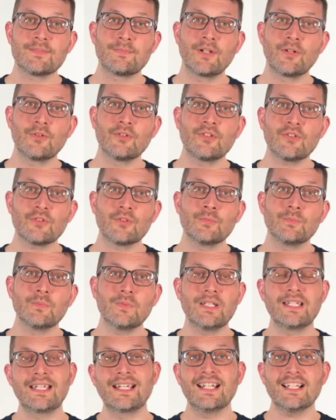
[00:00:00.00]
es bei uns um
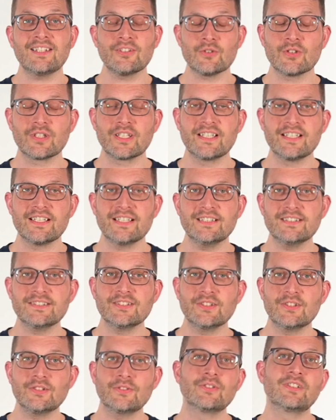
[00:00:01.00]
Elektroräder
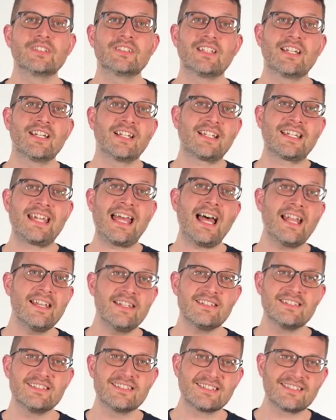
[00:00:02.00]
und der
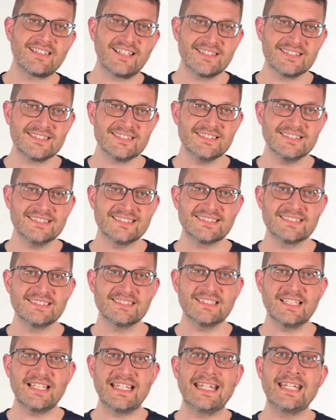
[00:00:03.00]
Kern dieses Ganzen ist
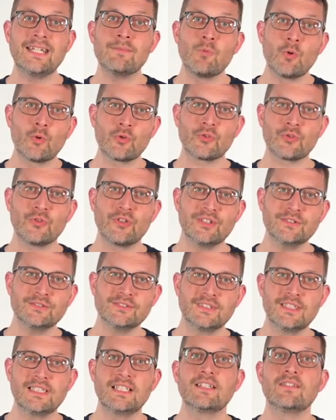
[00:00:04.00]
ein E-Motor.
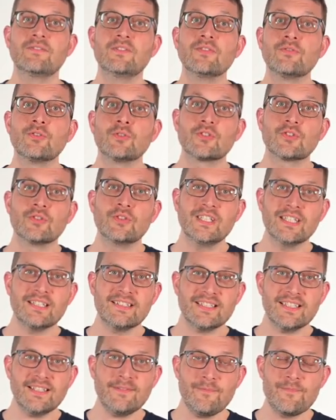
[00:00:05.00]
Wie funktioniert
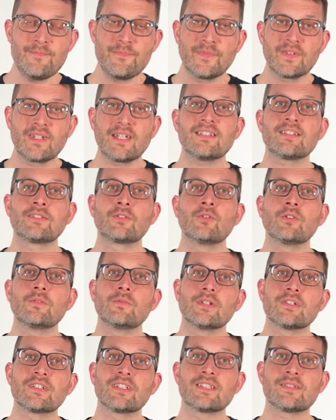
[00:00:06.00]
der? Das gucken
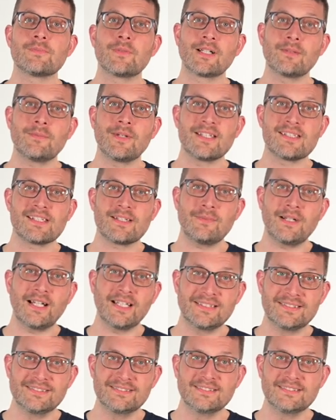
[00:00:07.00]
wir uns jetzt mal gemeinsam an.